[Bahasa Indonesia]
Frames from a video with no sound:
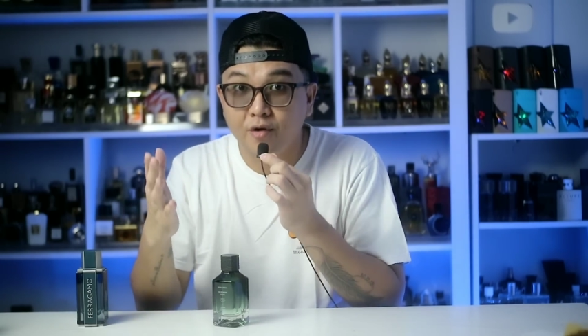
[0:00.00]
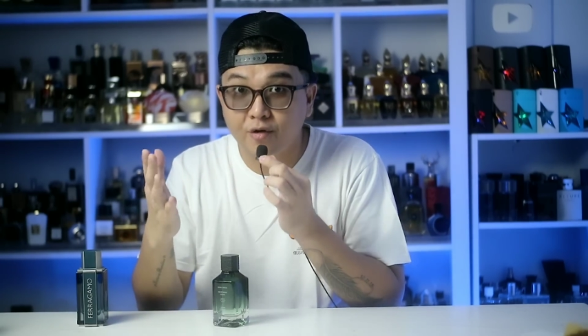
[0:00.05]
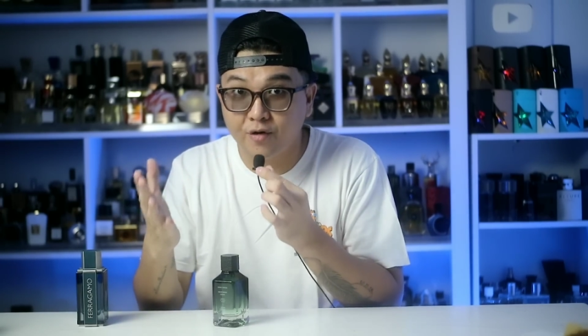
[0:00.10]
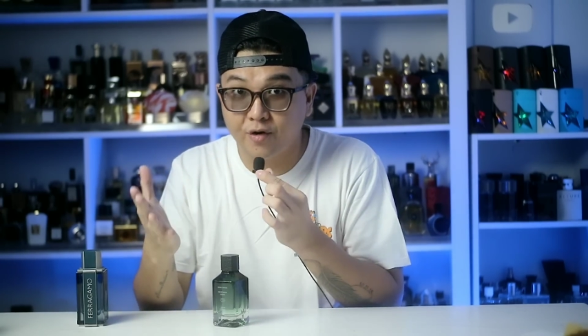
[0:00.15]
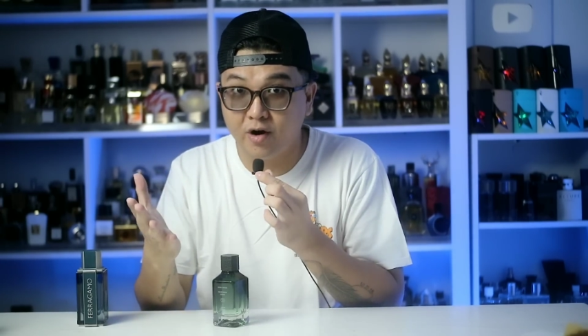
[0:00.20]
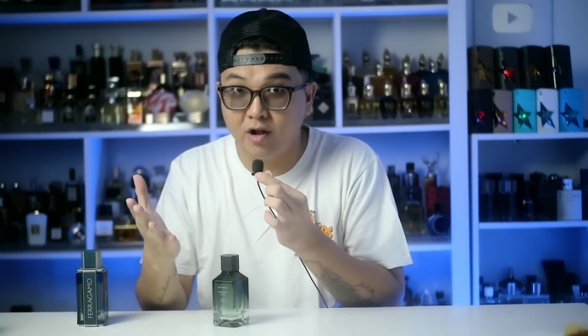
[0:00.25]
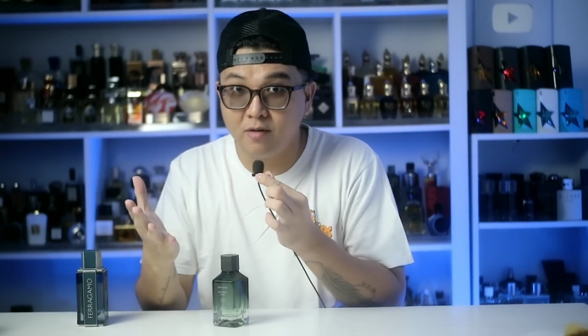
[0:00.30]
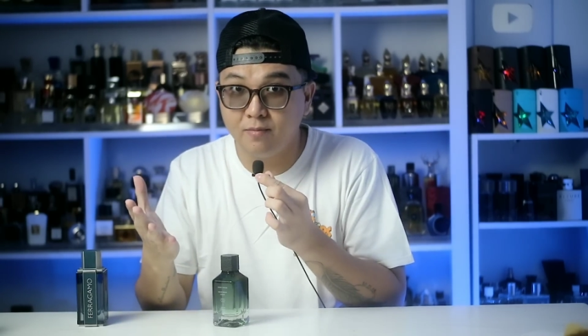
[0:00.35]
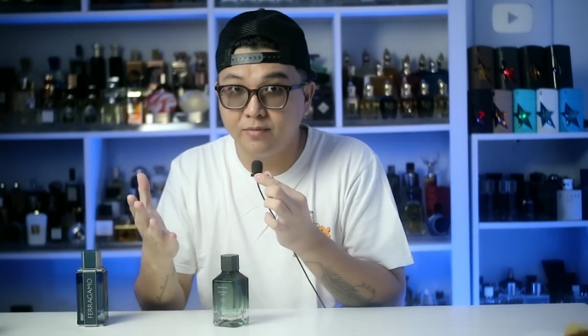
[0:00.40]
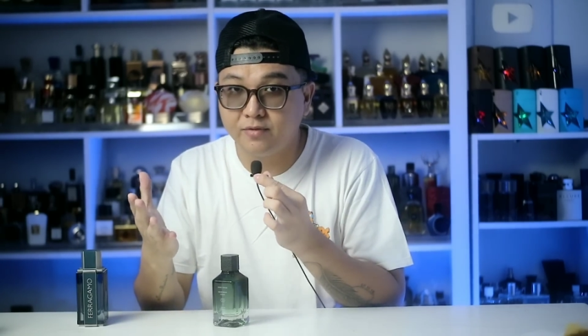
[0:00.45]

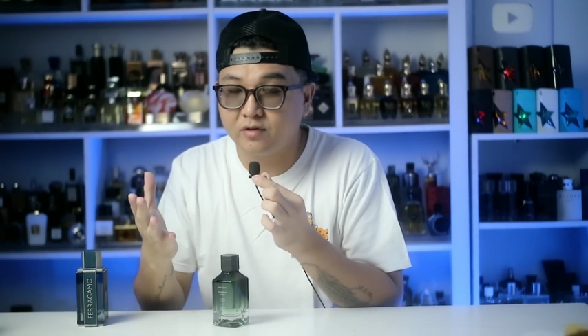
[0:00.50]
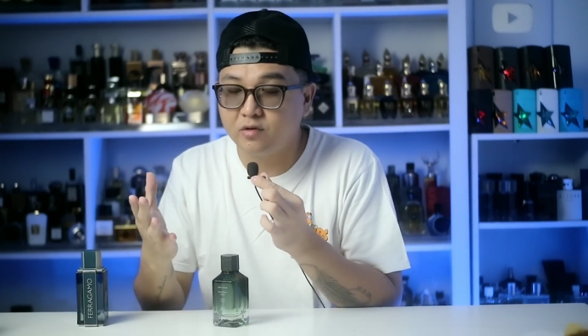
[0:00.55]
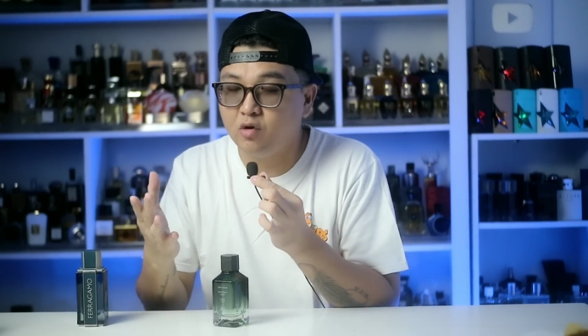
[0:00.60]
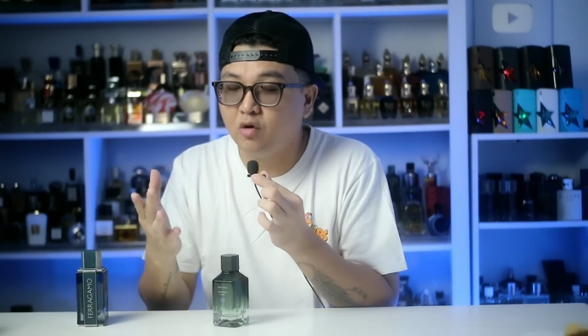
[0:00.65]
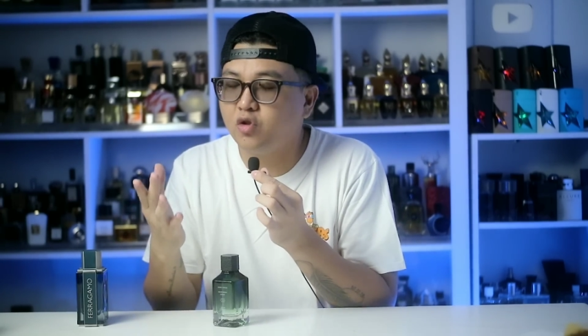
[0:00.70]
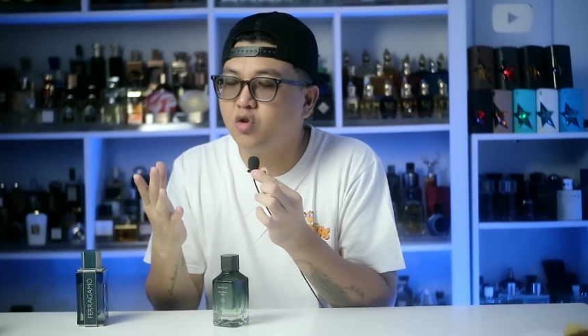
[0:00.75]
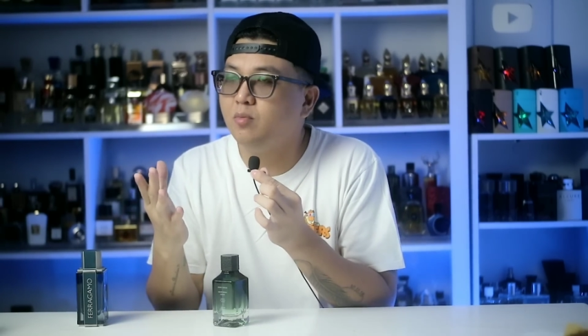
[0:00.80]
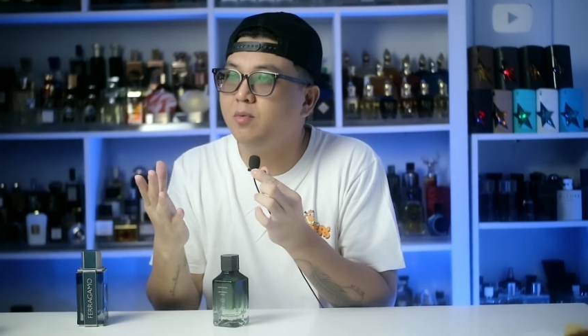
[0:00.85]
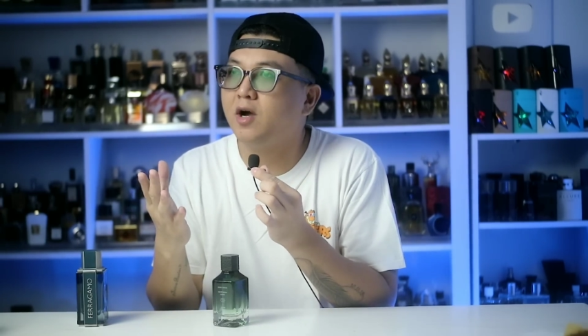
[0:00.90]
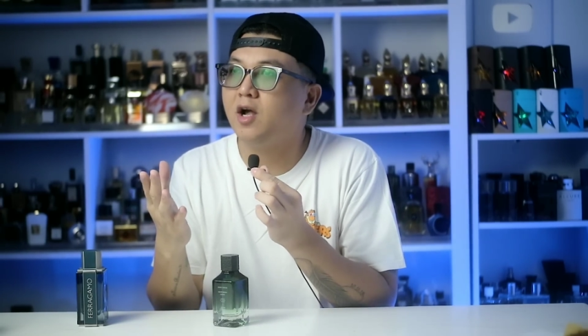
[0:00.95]
realms
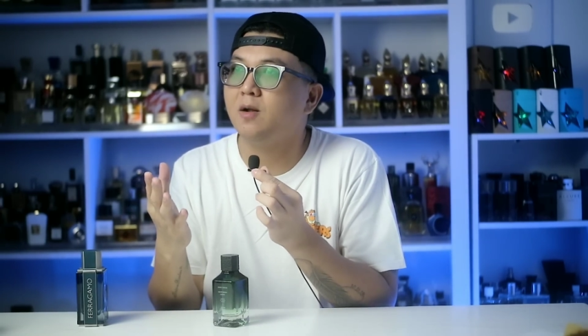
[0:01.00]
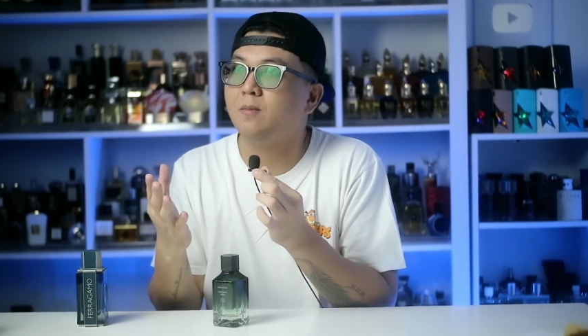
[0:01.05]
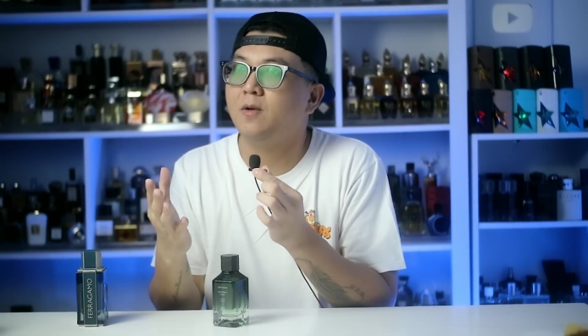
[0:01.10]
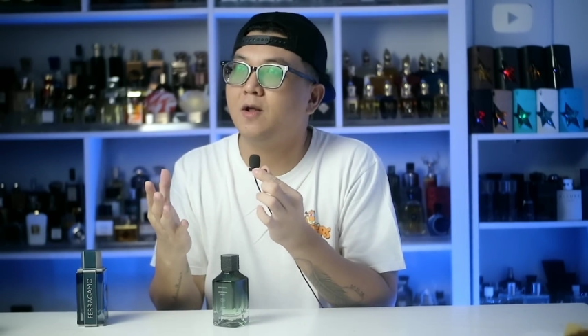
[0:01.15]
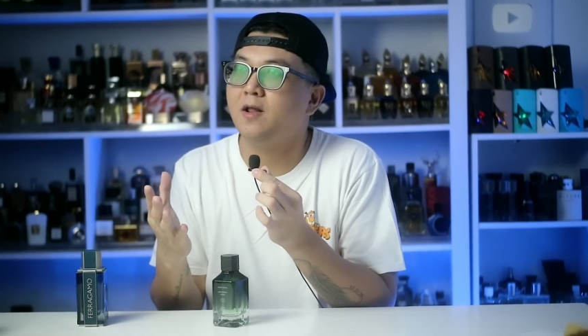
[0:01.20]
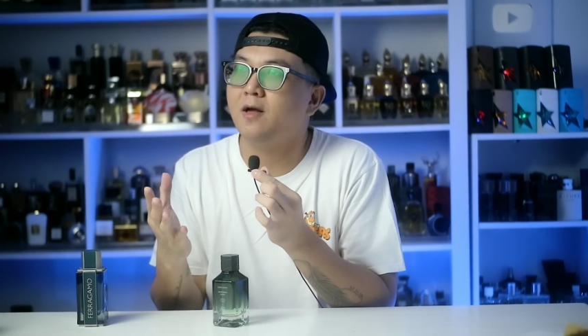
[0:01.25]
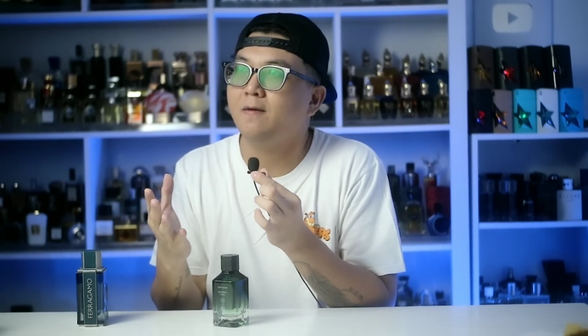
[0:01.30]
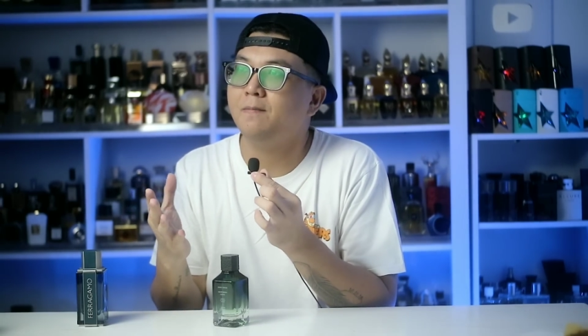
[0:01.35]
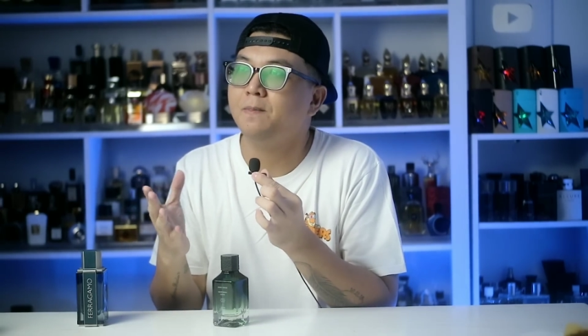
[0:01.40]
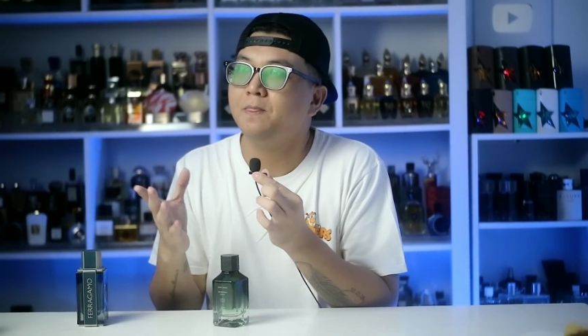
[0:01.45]
gue tuh bakal
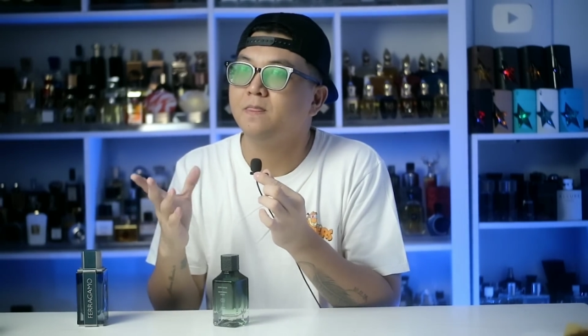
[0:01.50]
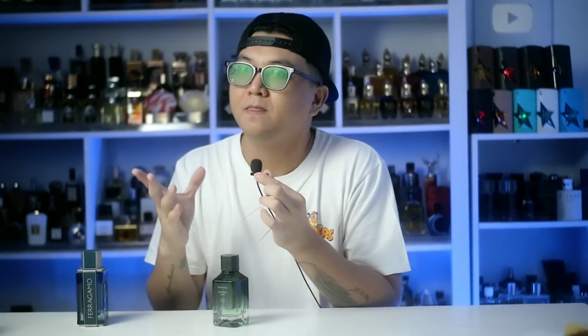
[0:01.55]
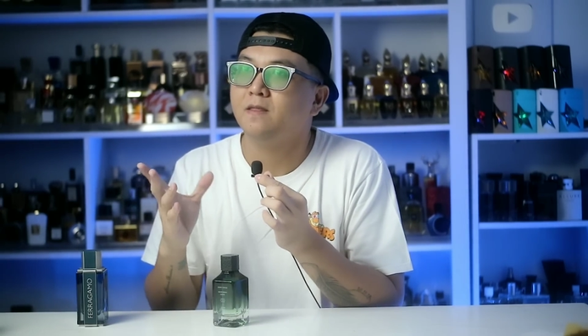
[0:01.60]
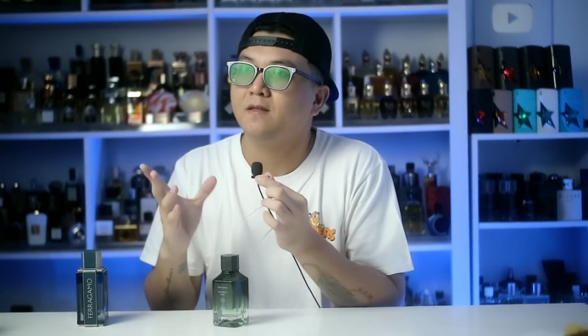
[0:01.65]
bilang